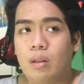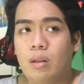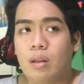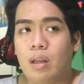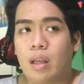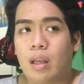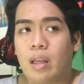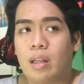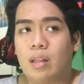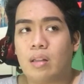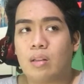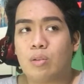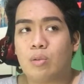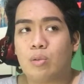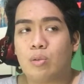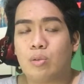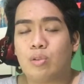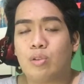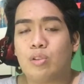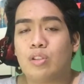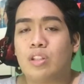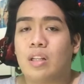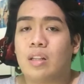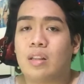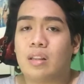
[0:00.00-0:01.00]
And kung
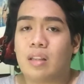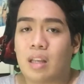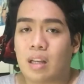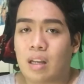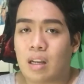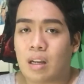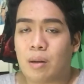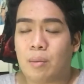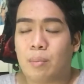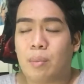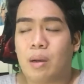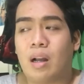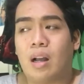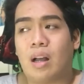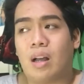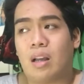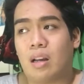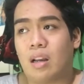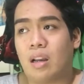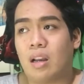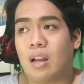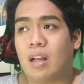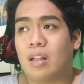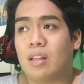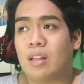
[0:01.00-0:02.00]
sudyante ka,
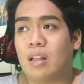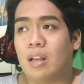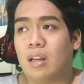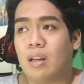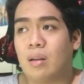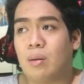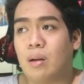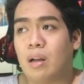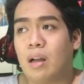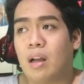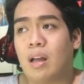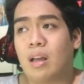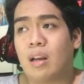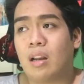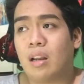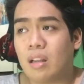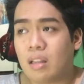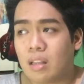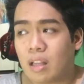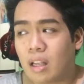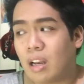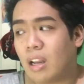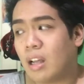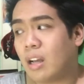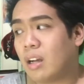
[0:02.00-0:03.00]
mag-aral ka na, mag-aral
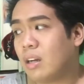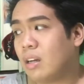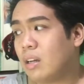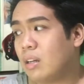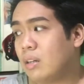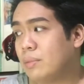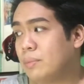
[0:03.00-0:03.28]
na lang.